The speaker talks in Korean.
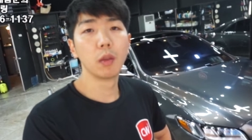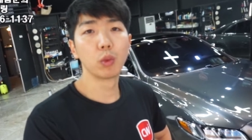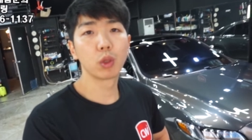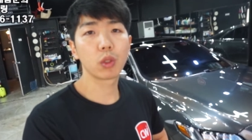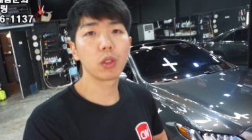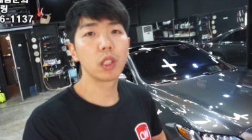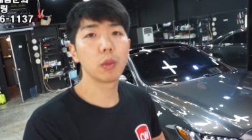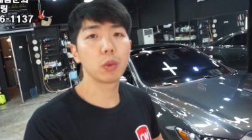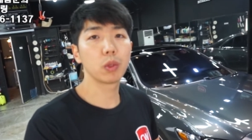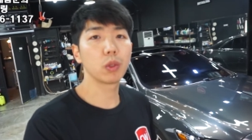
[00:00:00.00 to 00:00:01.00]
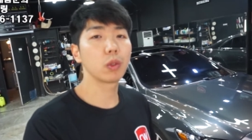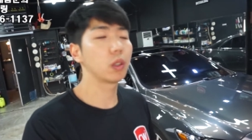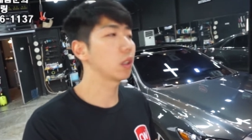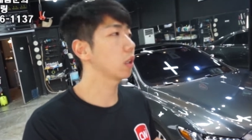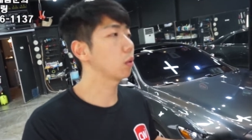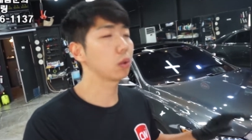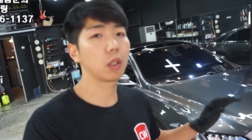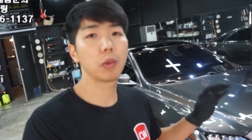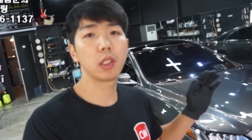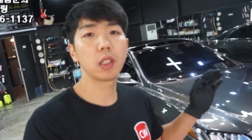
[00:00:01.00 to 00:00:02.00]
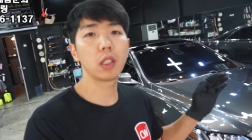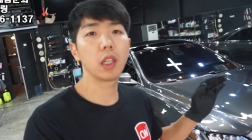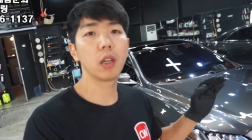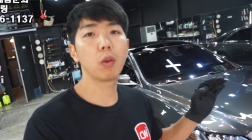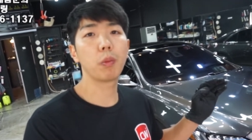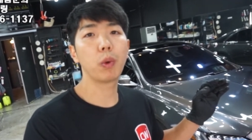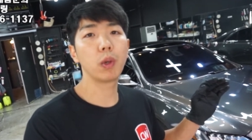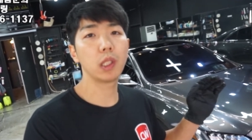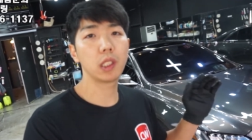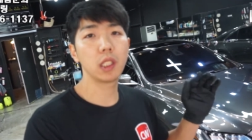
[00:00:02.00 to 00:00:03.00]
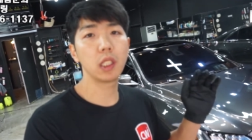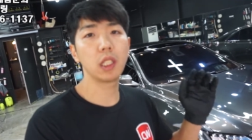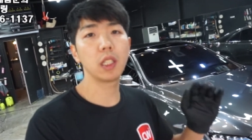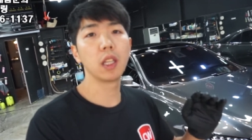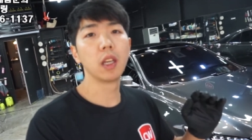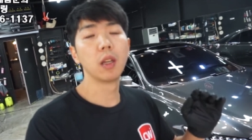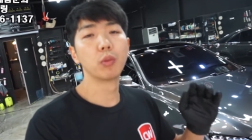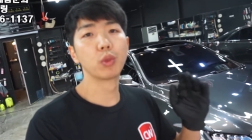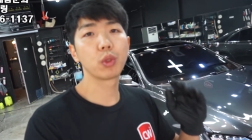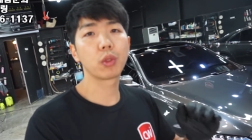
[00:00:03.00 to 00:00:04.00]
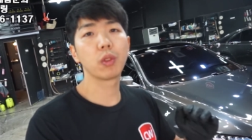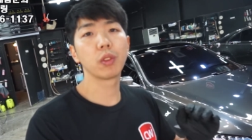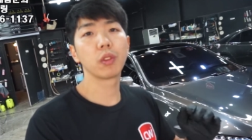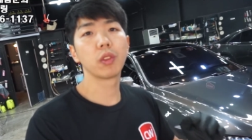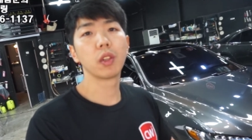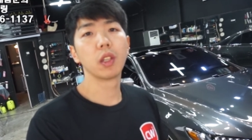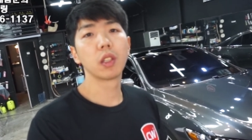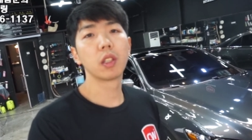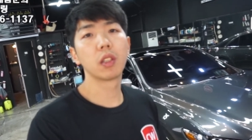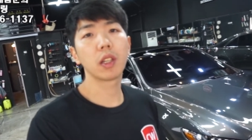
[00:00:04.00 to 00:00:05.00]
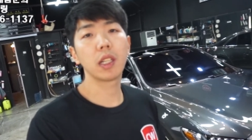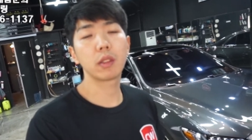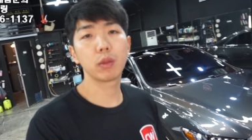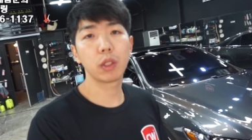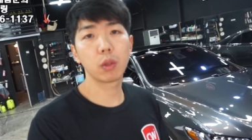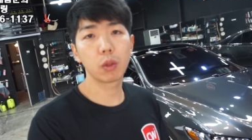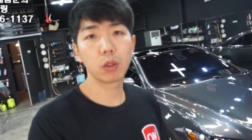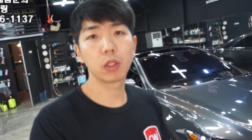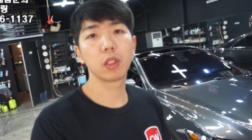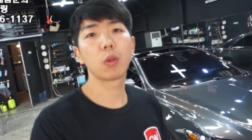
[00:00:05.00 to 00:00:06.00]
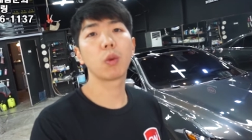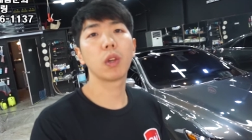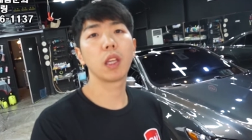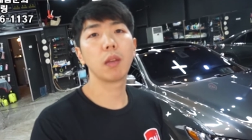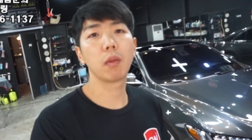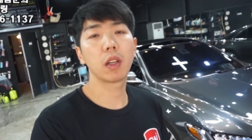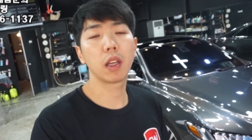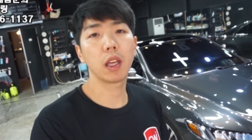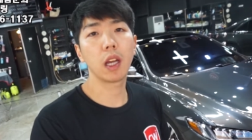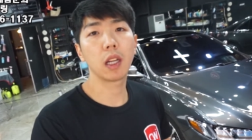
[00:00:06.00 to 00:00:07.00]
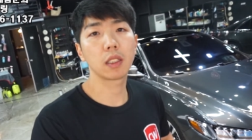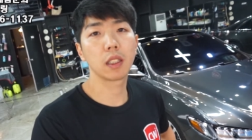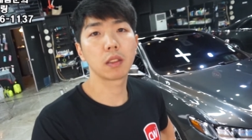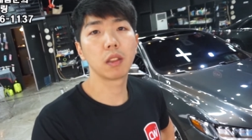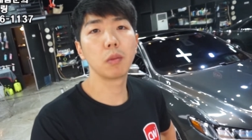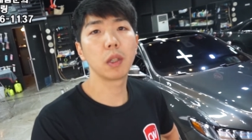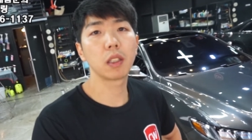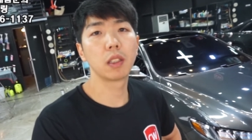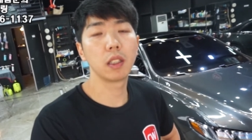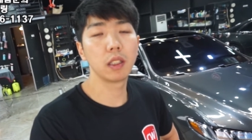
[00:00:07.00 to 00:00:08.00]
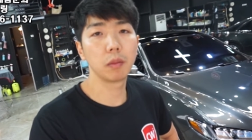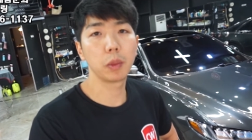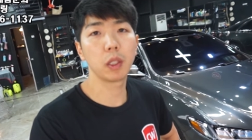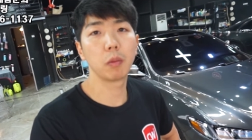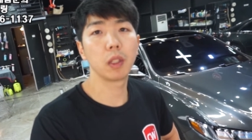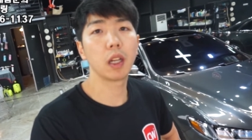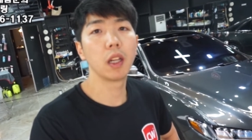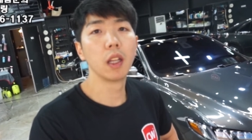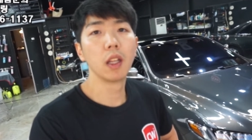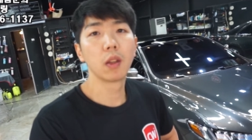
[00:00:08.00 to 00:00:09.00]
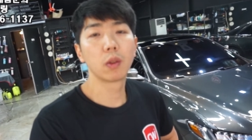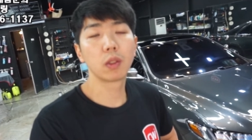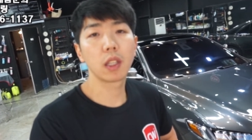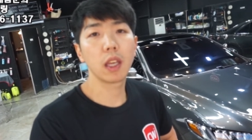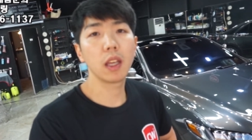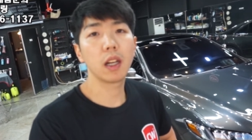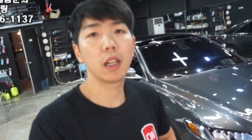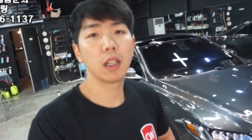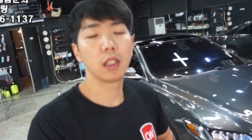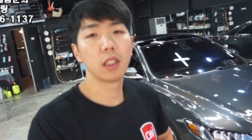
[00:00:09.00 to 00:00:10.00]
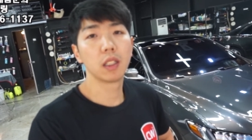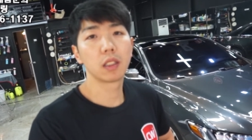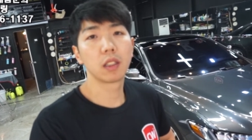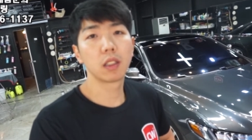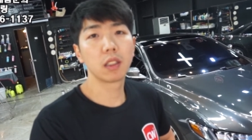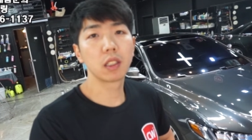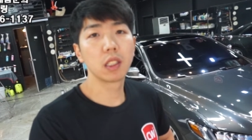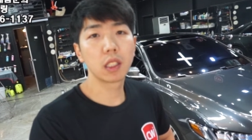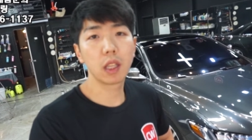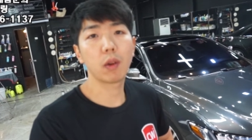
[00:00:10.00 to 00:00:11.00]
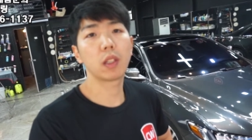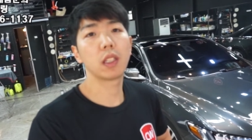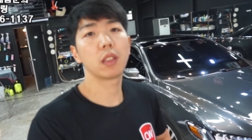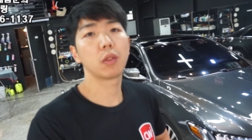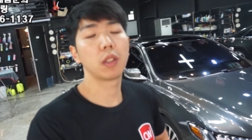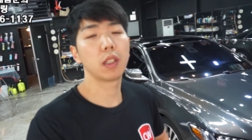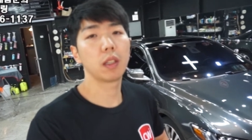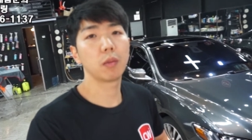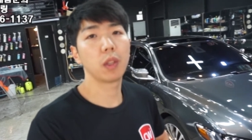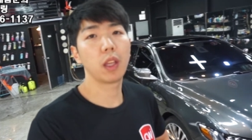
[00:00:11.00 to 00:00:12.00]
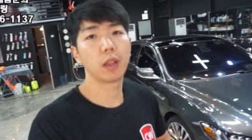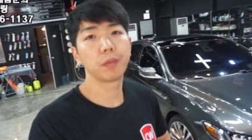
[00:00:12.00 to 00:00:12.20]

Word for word: 무조건 기본적으로 일단 도장면 정리하고 폴리싱이 무조건 들어갈 수 있도록 저는 고객님들에게 항상 설명드리는 편입니다 그렇게 해야 성능을 극대화를 할 수 있기 때문에